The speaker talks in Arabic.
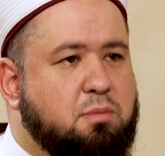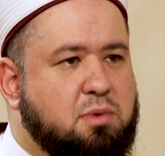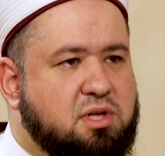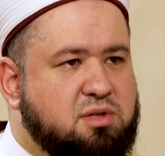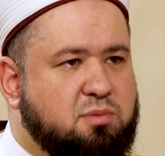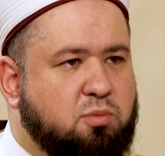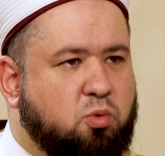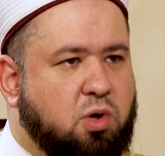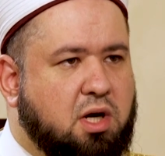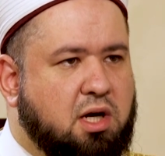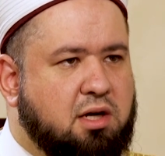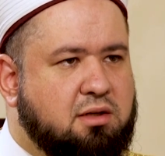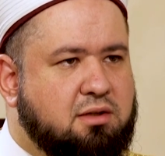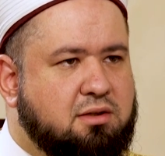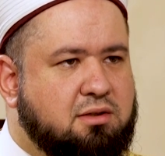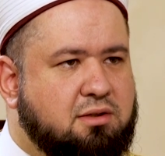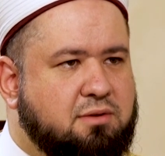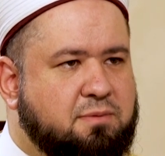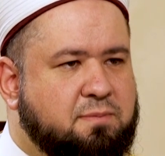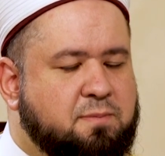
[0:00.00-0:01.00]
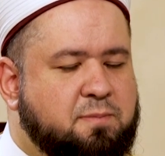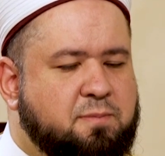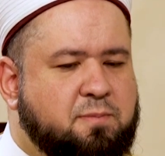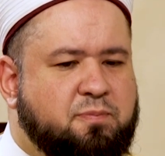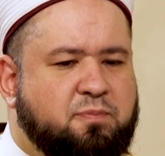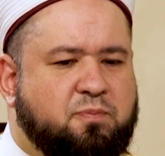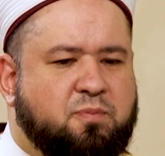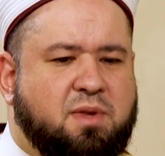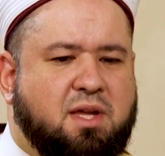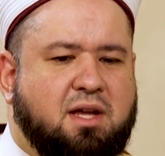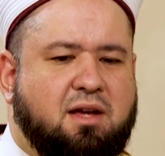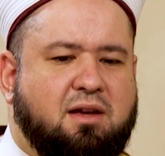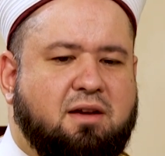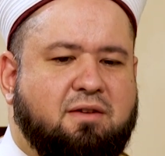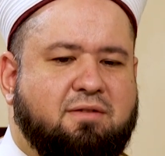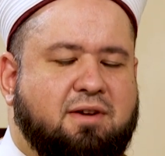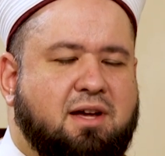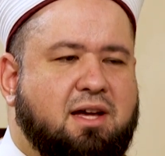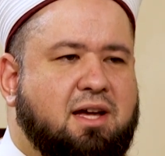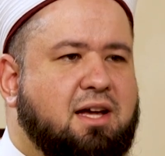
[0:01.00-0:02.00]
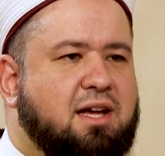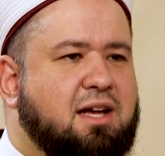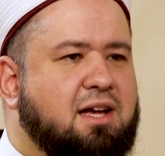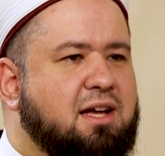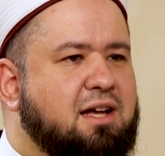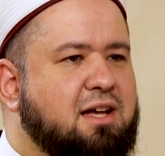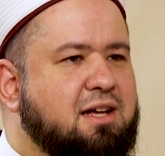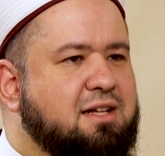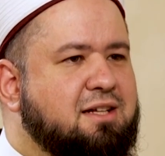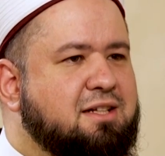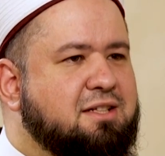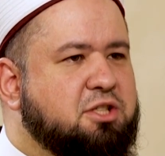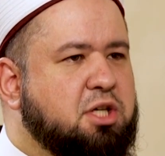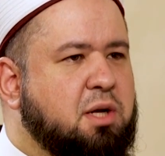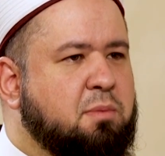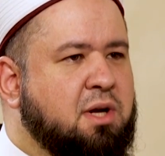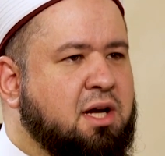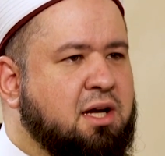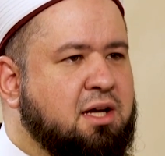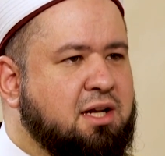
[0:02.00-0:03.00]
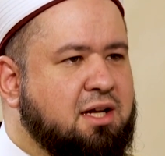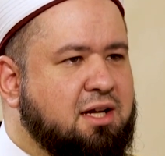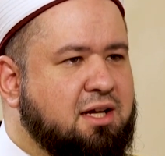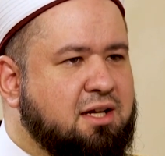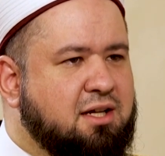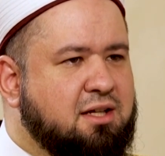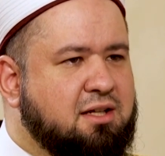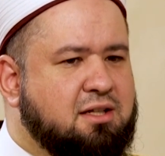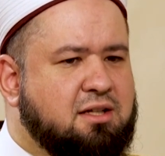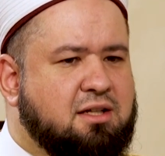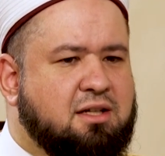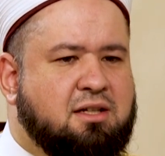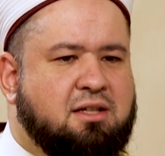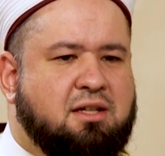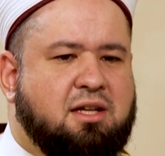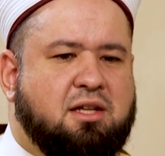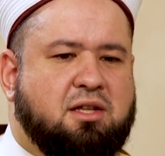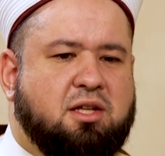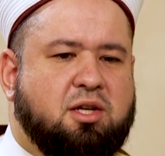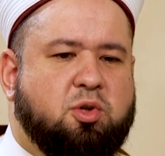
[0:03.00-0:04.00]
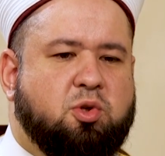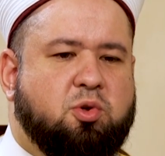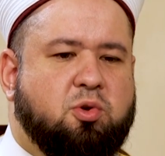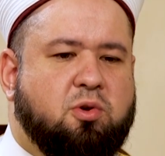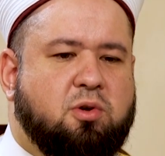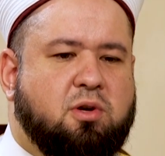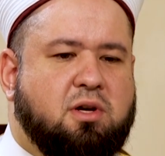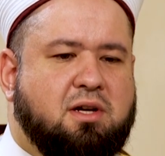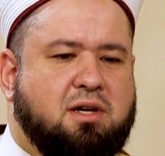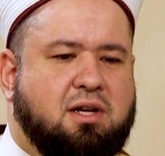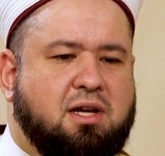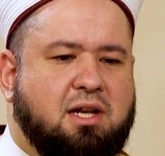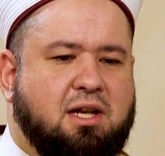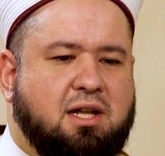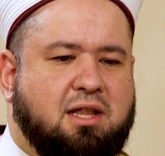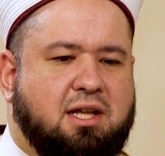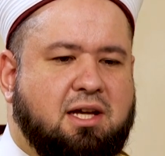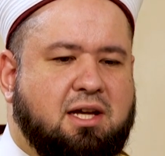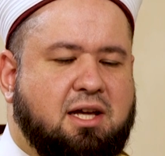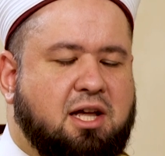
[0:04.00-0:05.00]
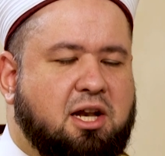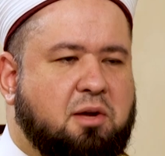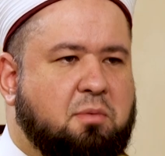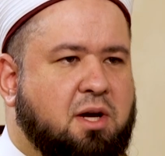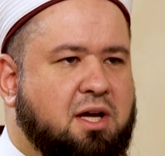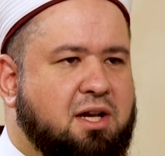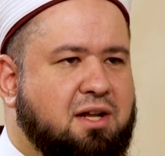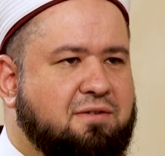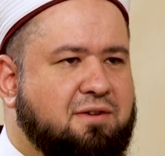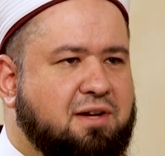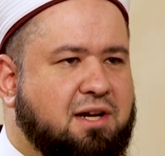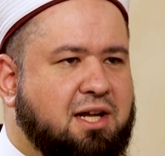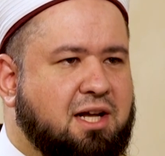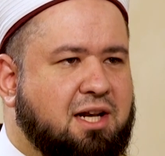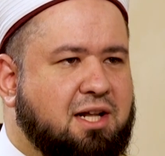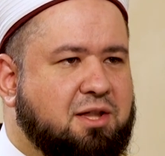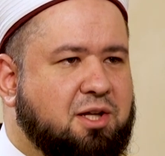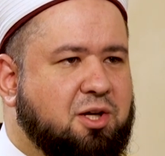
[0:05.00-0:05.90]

المسموحة نعم فجمعنا الدكتور الذي كان معنا في الرحلة